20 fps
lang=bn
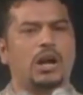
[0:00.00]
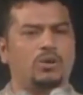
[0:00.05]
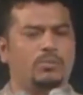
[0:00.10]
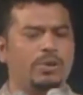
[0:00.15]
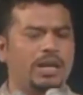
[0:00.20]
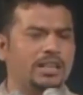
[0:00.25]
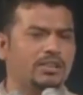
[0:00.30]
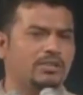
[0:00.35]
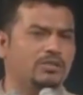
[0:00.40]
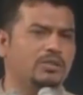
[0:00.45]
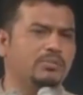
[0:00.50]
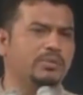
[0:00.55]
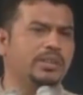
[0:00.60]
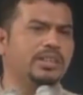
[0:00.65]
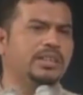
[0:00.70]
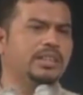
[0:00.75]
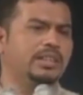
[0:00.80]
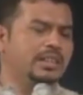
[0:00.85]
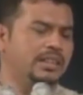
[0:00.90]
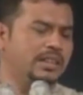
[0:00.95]
আহ্বান করবে
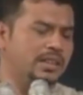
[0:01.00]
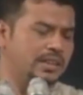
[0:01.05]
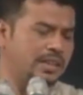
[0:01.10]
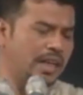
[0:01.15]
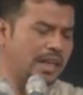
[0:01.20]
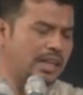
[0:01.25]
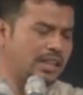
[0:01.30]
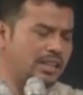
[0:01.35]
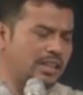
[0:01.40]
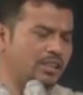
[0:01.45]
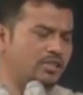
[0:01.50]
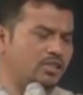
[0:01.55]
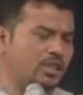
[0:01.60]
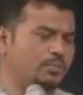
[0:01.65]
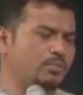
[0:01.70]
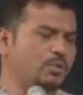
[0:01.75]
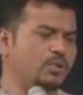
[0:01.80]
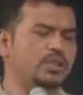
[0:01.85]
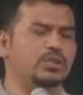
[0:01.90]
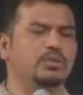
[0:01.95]
তাকে সেই
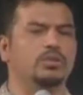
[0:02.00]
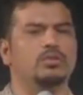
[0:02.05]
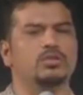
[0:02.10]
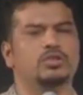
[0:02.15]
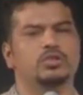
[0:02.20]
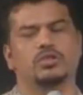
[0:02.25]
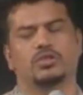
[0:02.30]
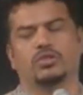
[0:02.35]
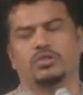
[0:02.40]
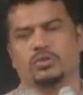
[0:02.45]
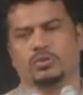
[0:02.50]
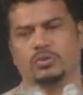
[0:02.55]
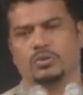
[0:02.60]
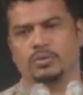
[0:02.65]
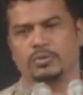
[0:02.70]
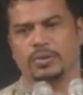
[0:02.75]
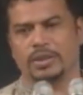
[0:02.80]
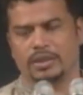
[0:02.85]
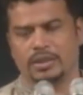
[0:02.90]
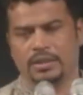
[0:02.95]
সম্পত্তি অনুসরণ
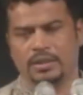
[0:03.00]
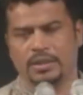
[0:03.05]
করবে